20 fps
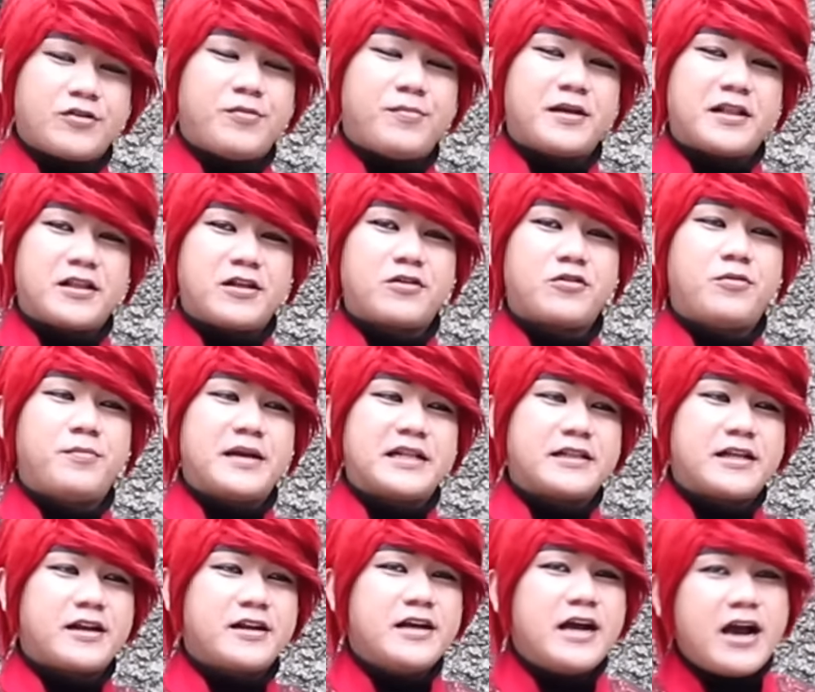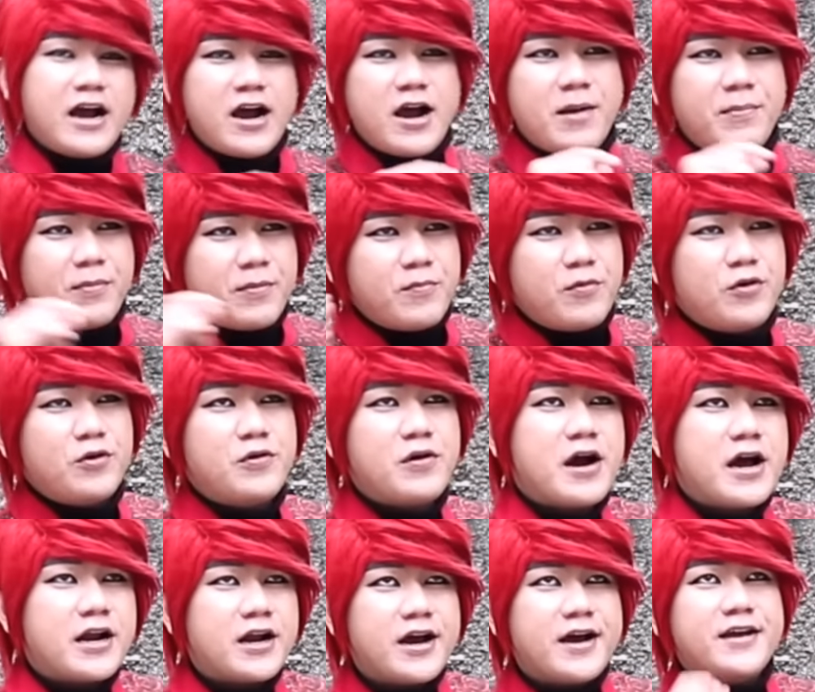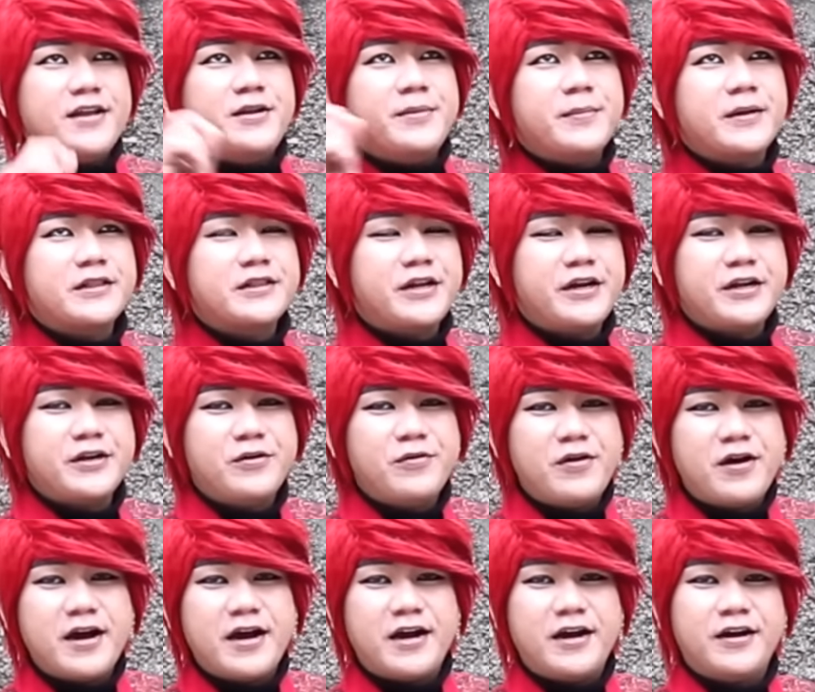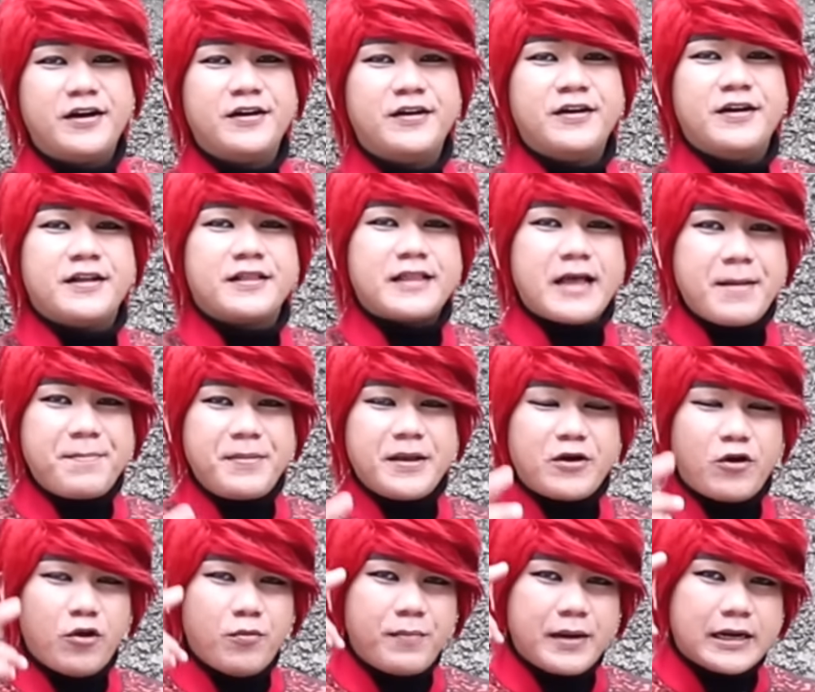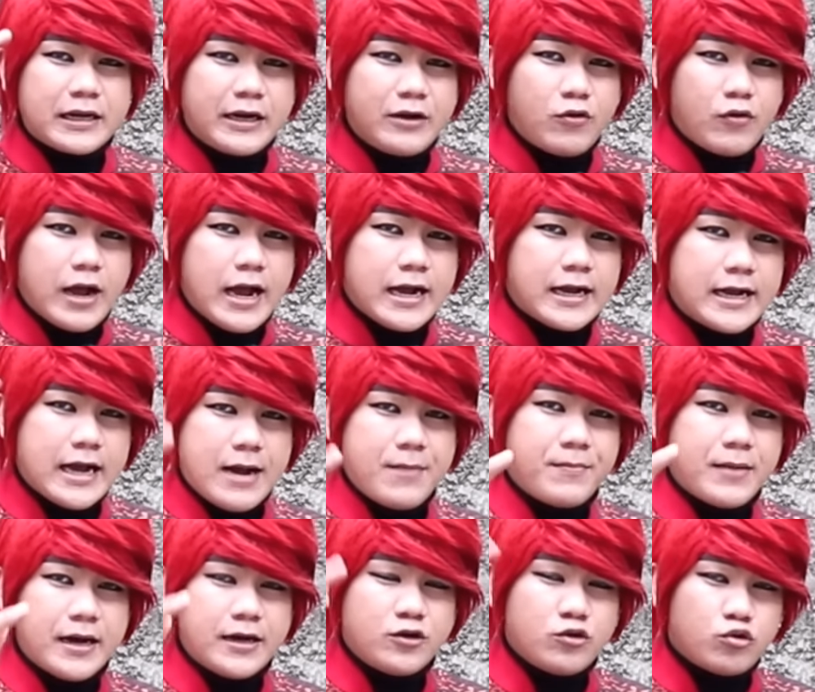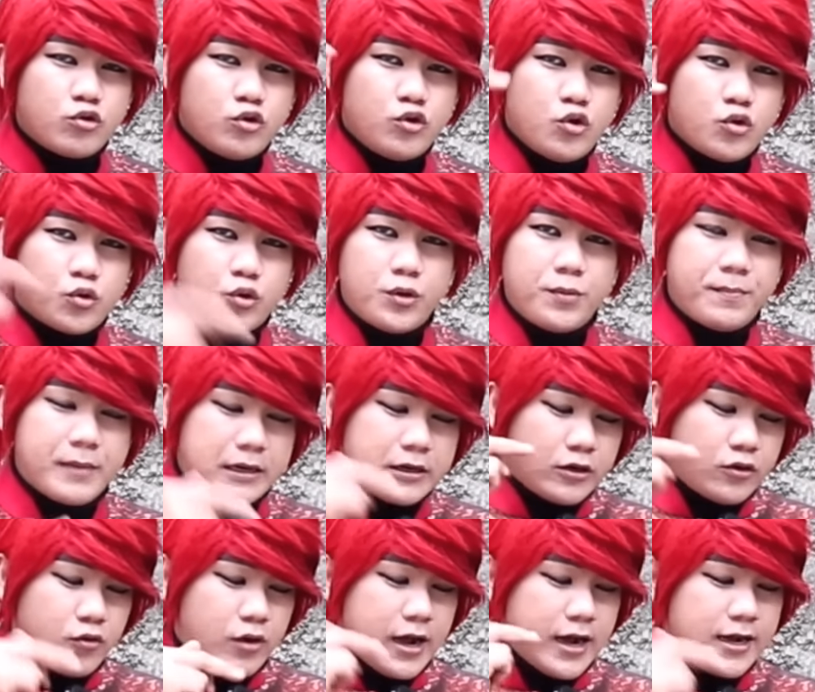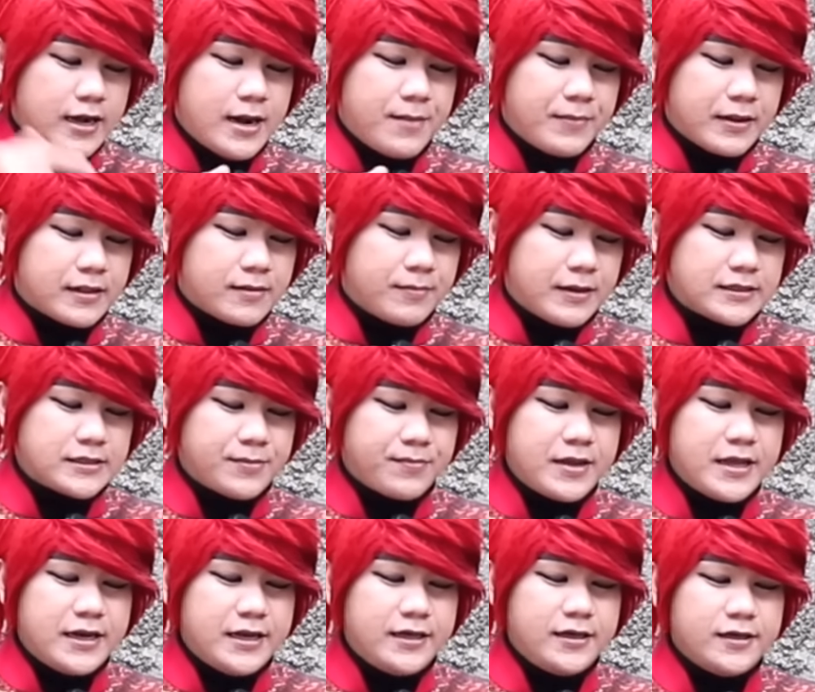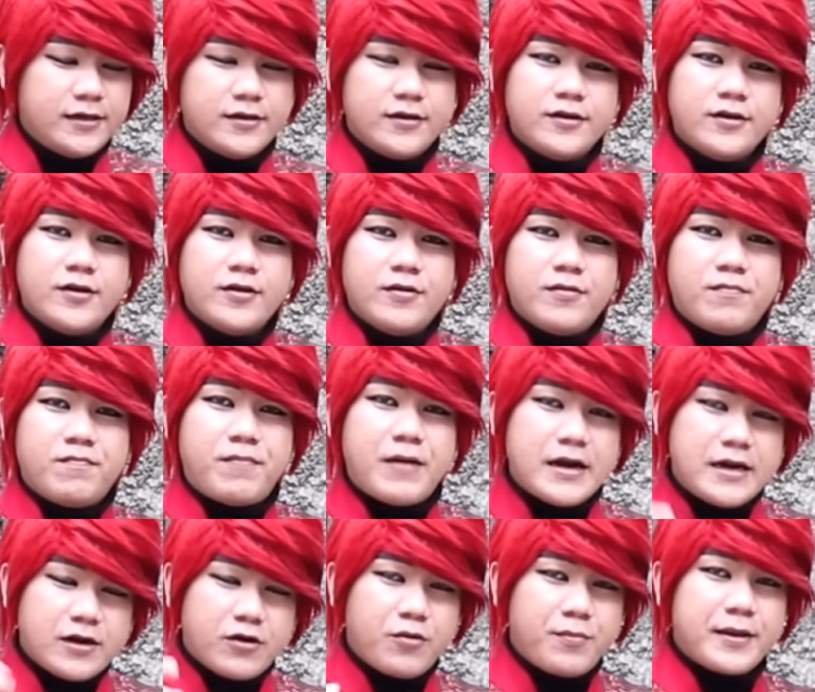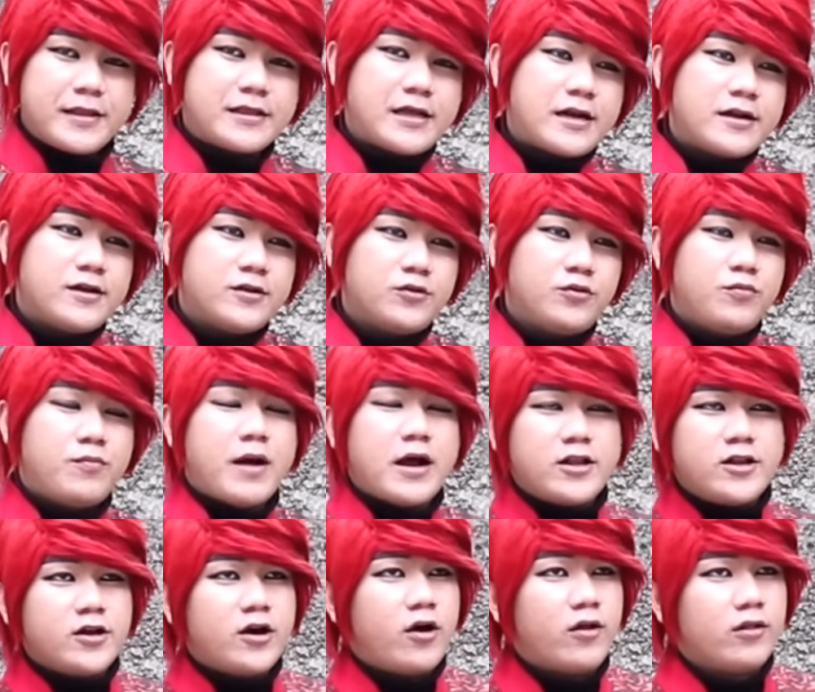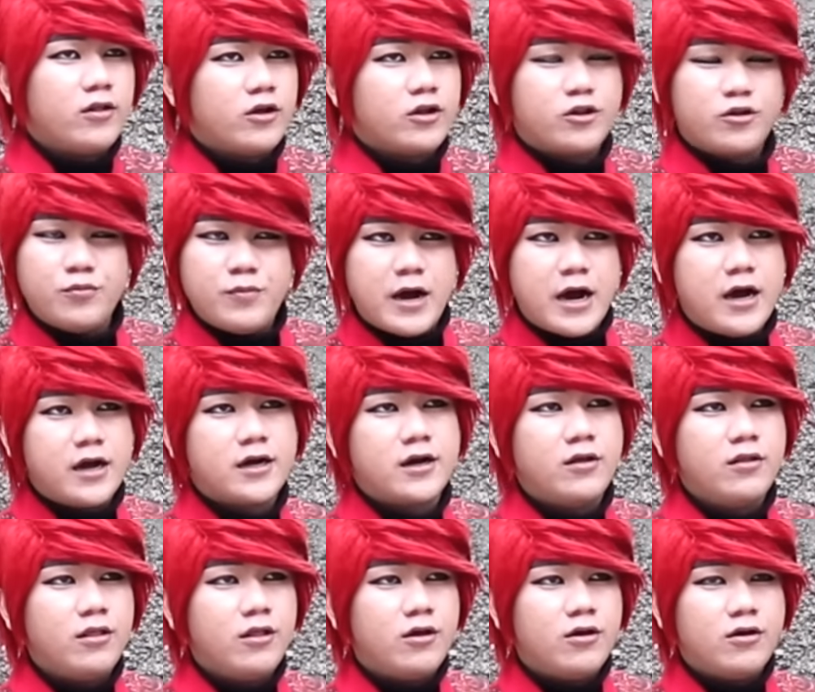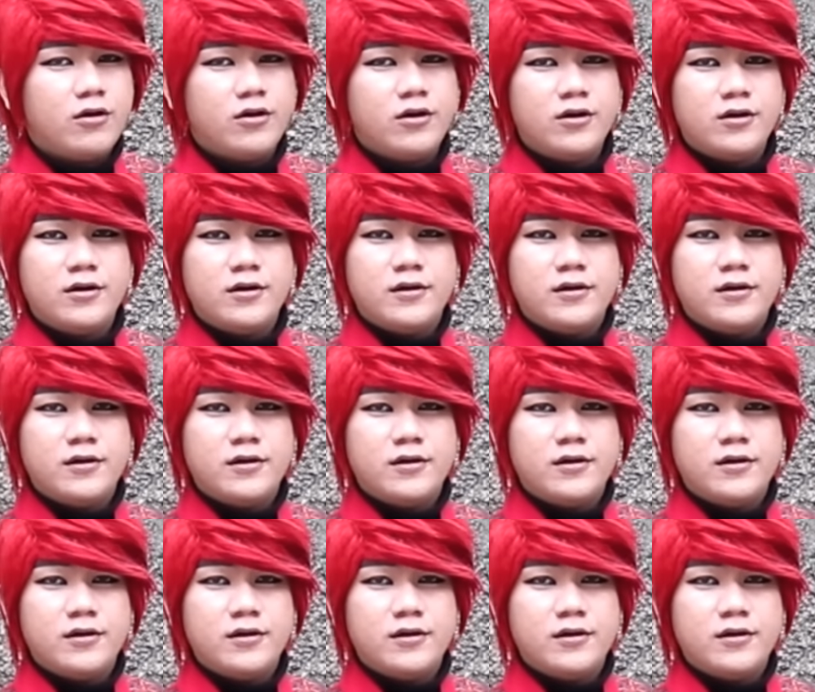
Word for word: komentar-komentarnya ah pembodohan, ah ini matrik doang. Tapi kalau berkedok agama, dukun-dukun berkedok agama semacam ini, pada komentarnya tuh masya Allah subhanallah